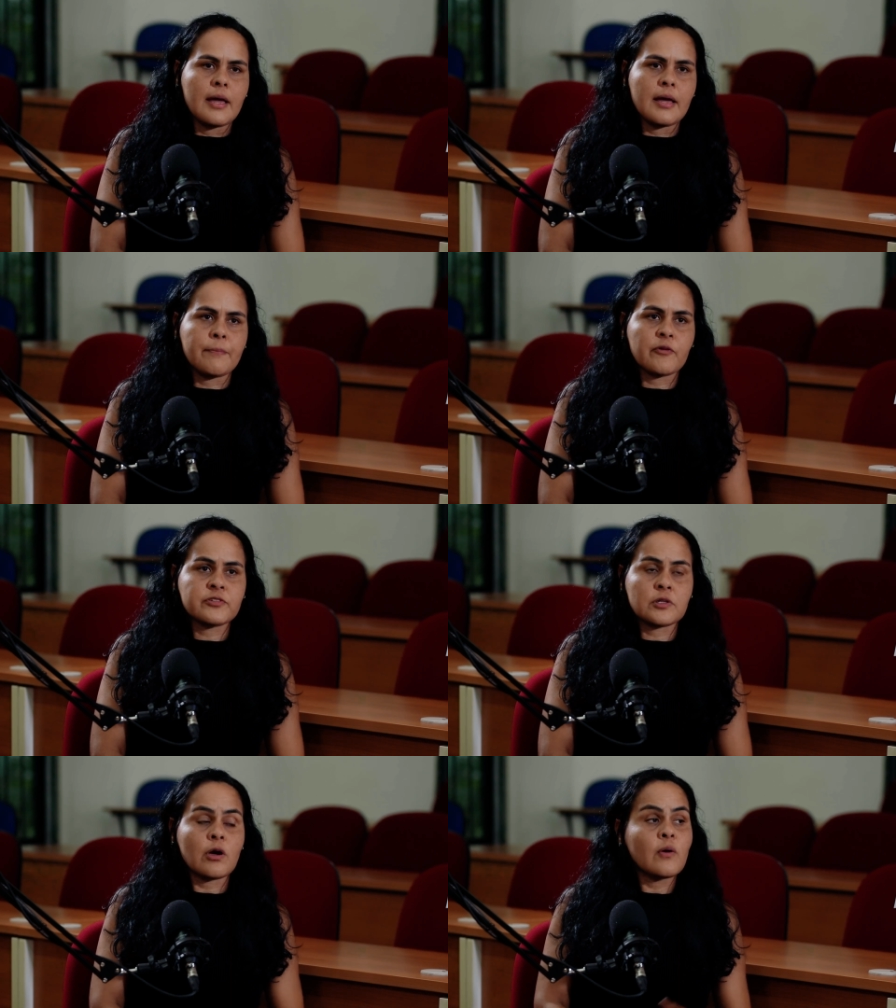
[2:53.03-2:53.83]
é,
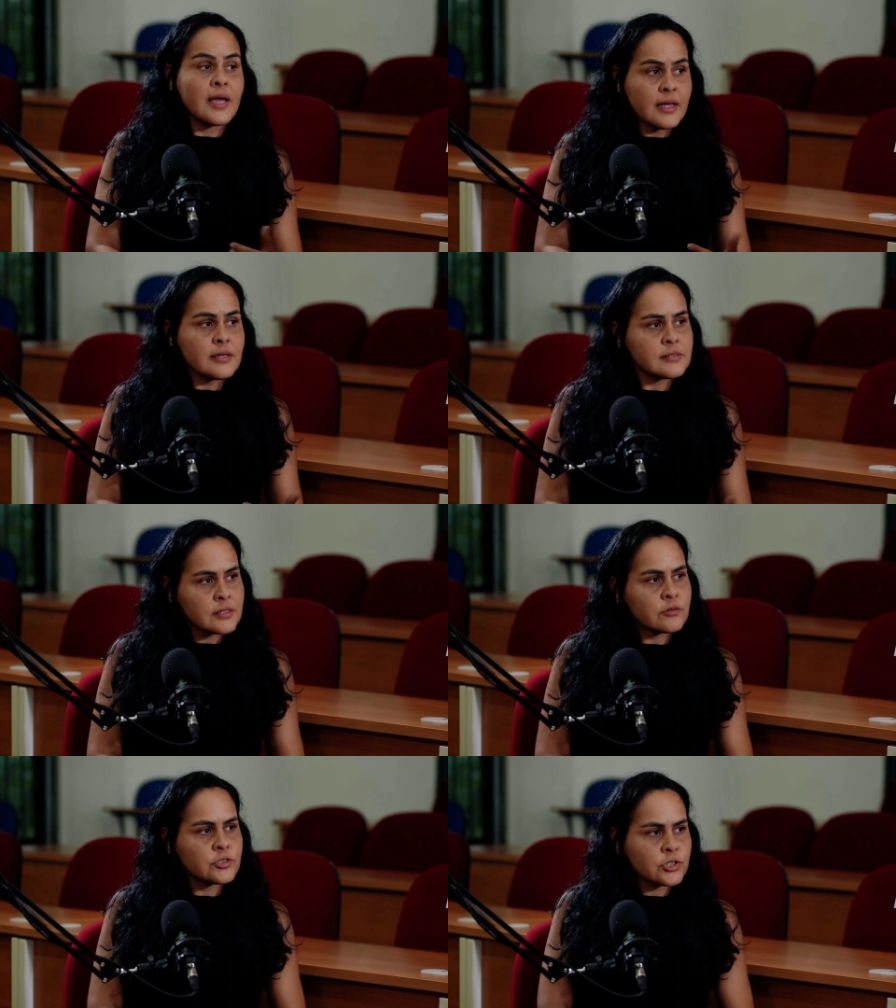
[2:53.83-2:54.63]
profissional em
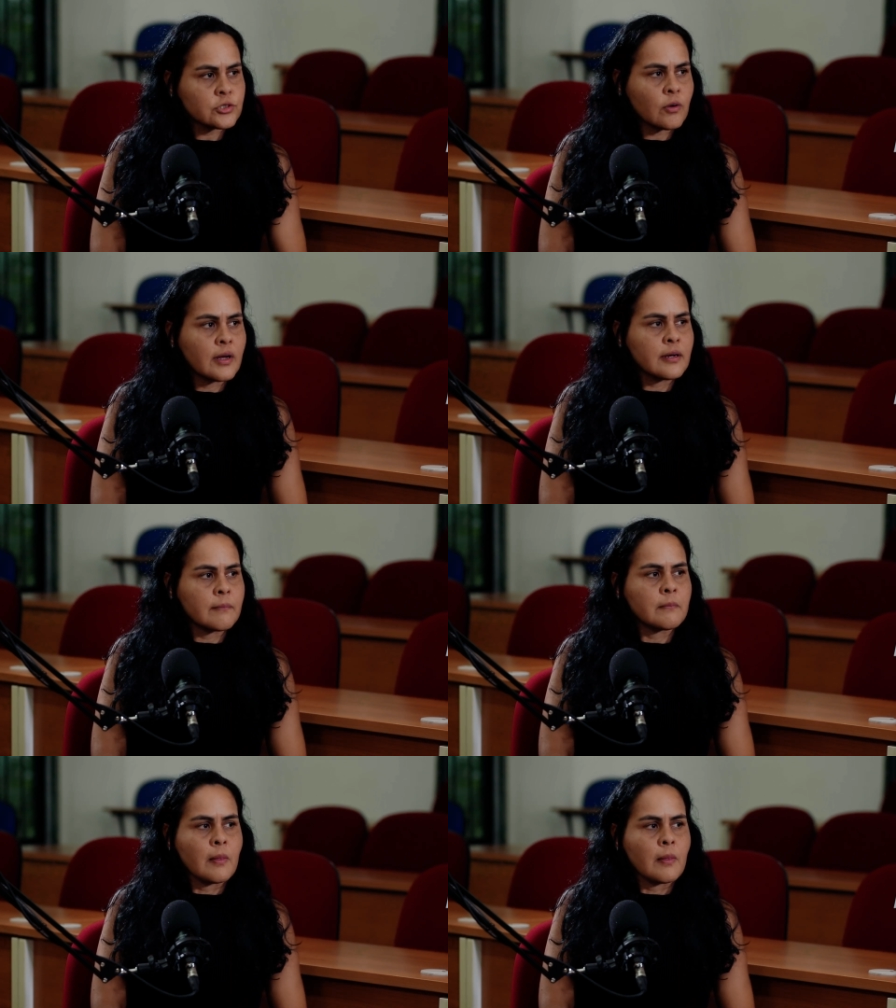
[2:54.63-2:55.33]
ensino de história,